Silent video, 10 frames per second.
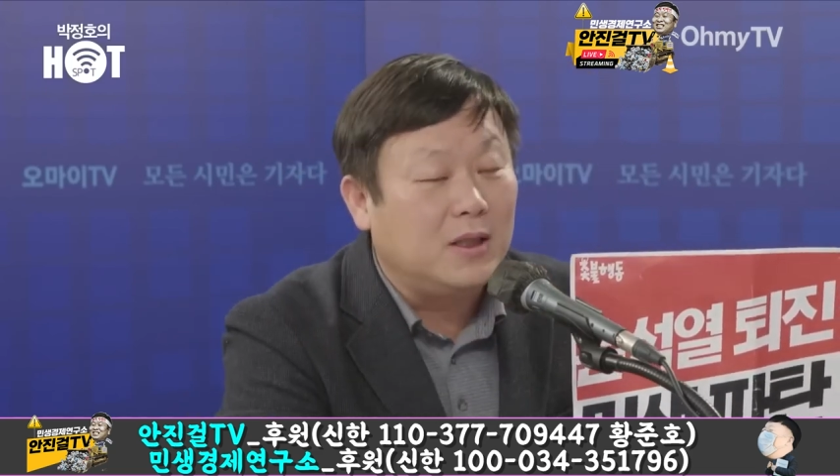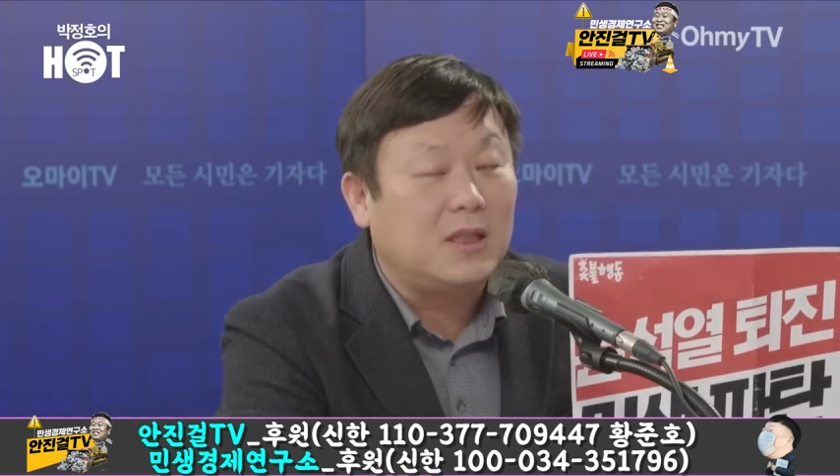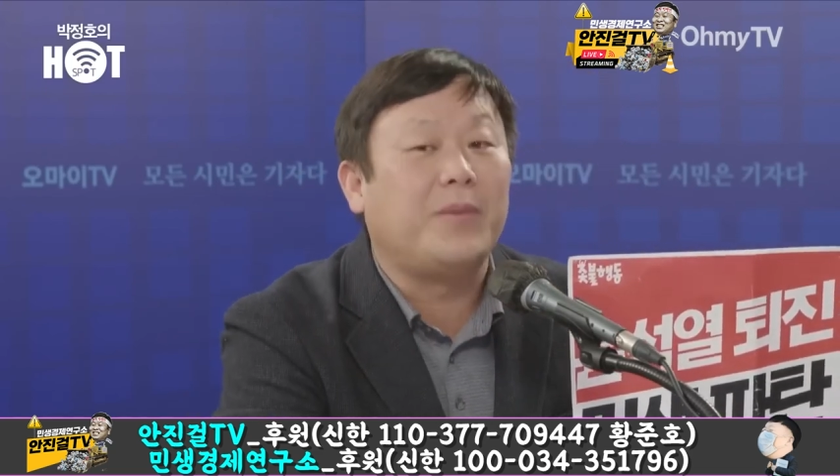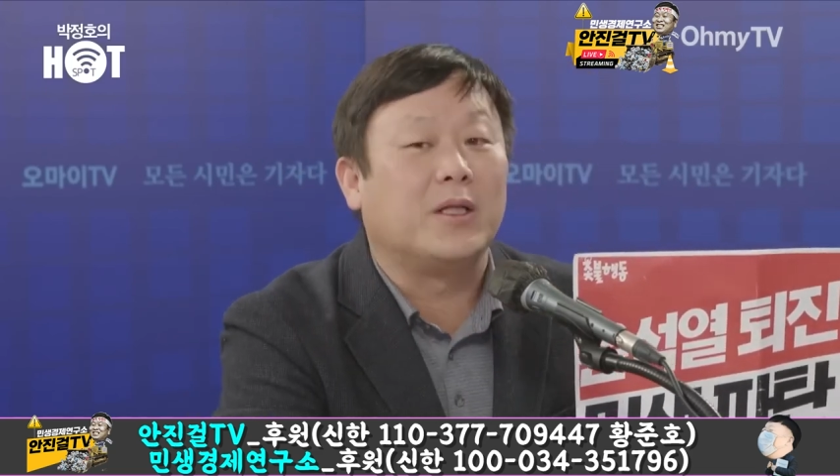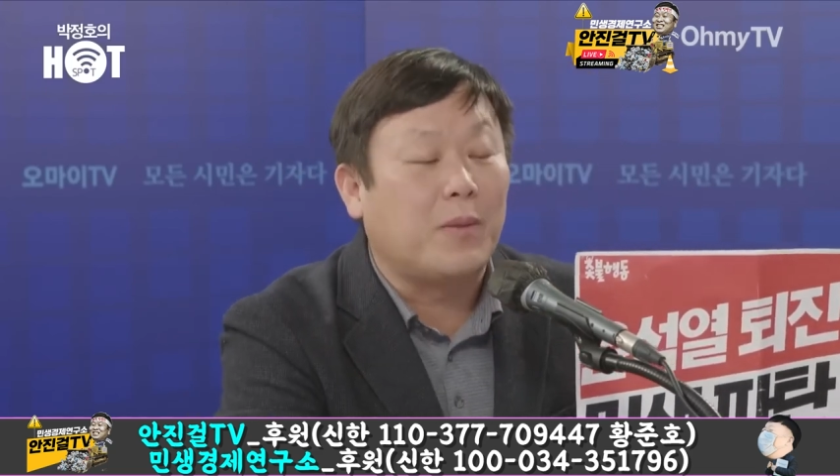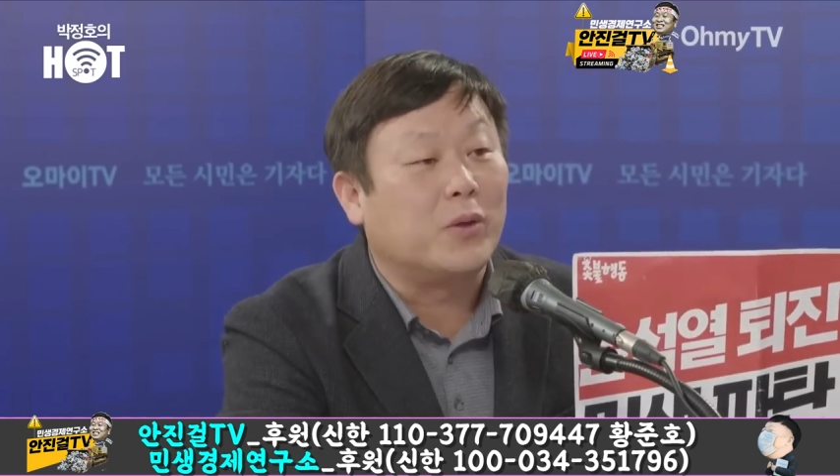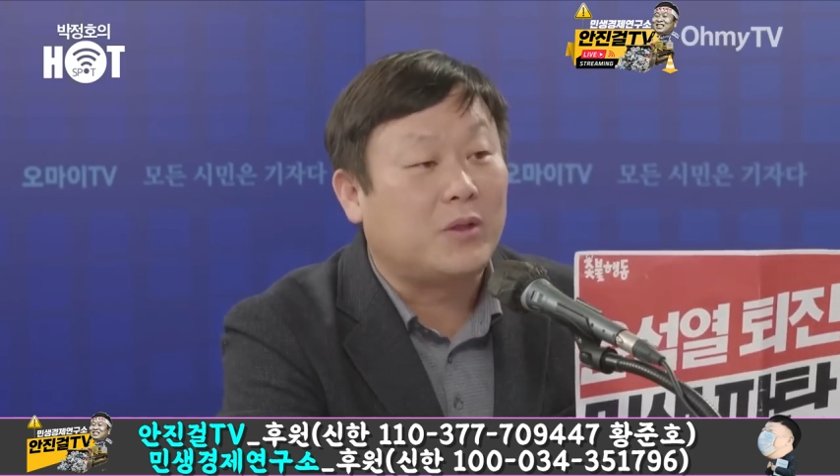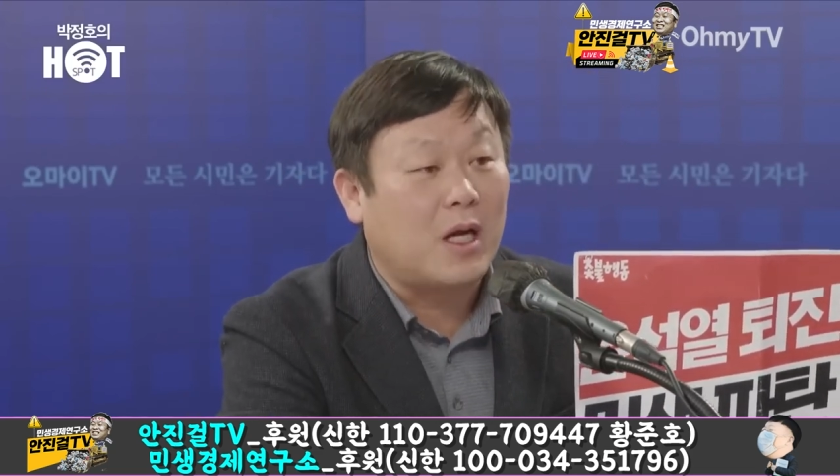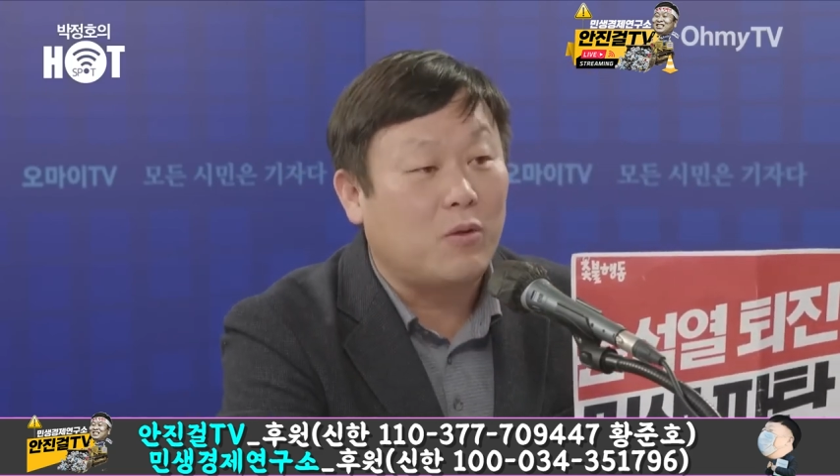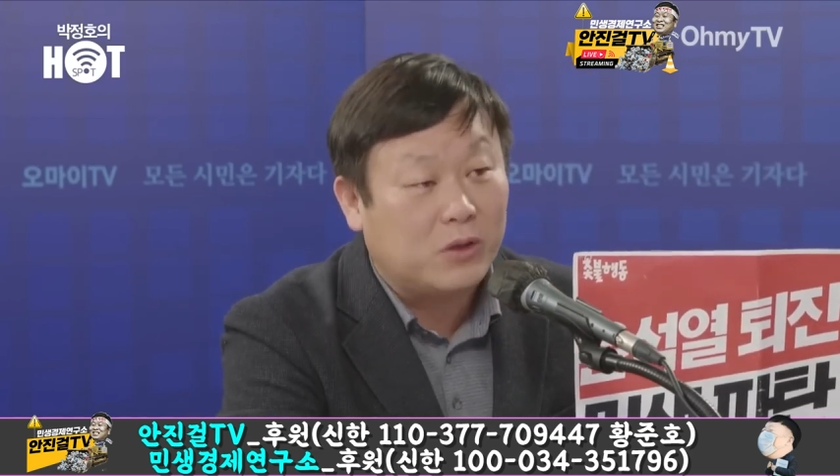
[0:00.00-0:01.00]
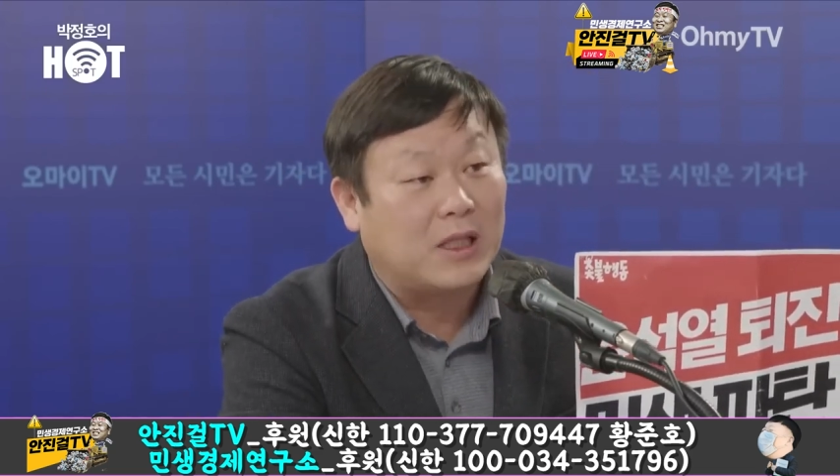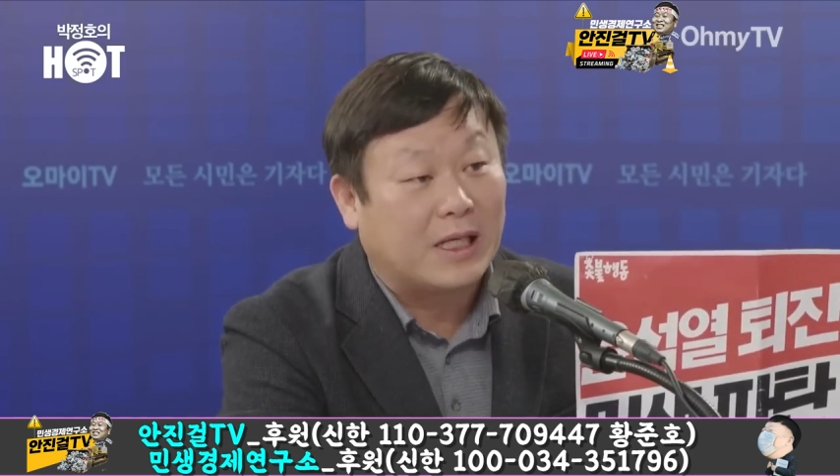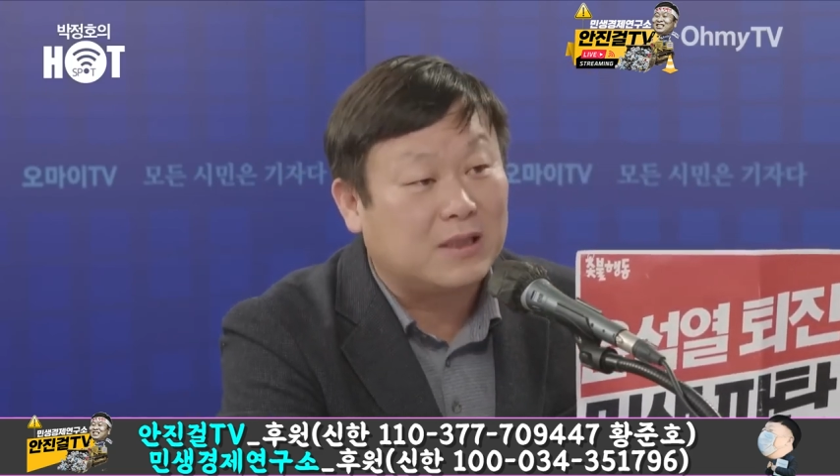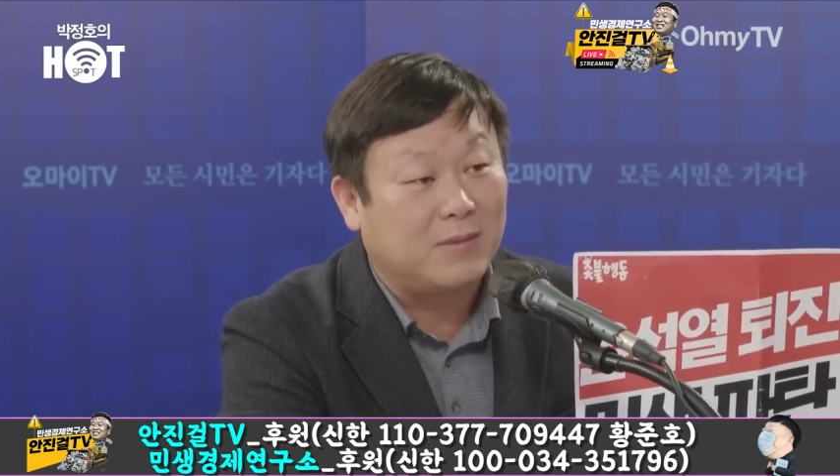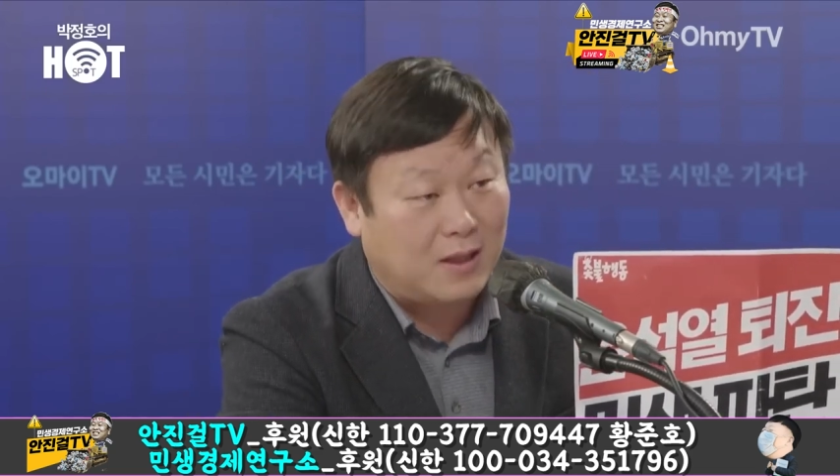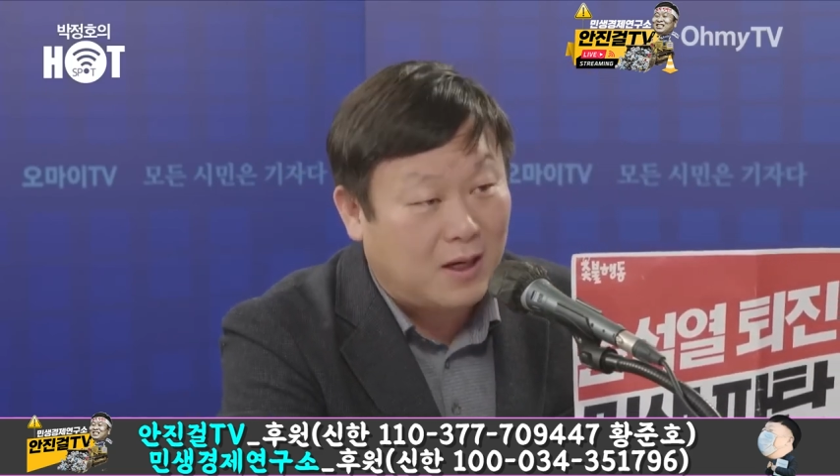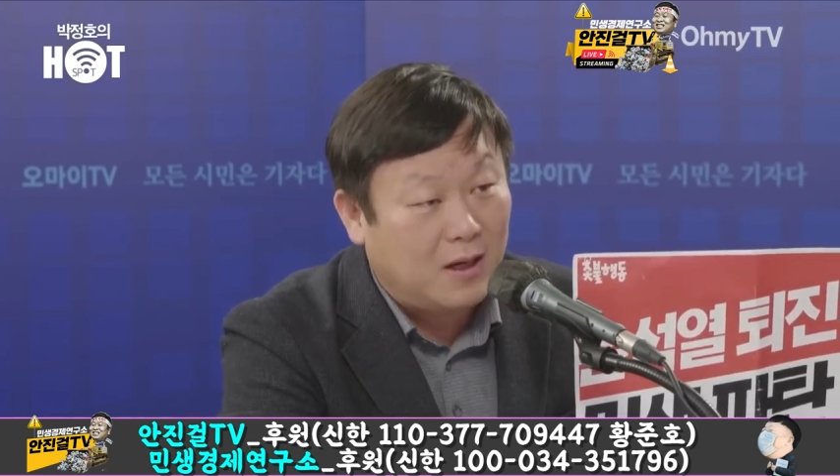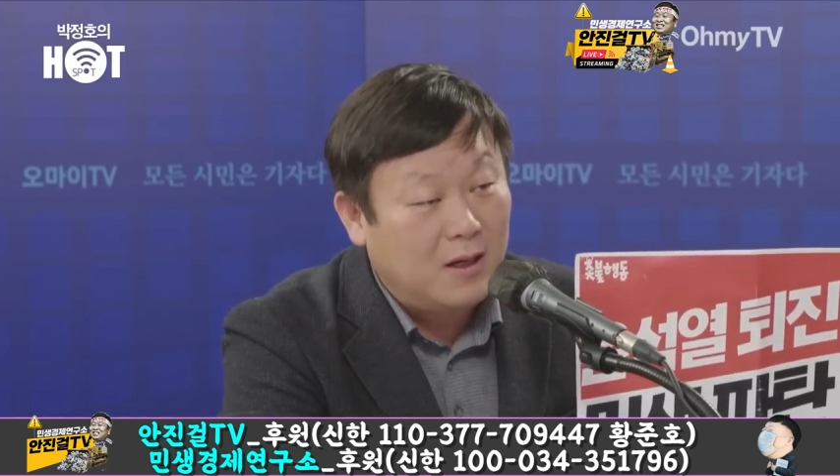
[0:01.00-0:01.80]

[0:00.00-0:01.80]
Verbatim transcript: 이재명 대표 제안이 훨씬 낫습니다.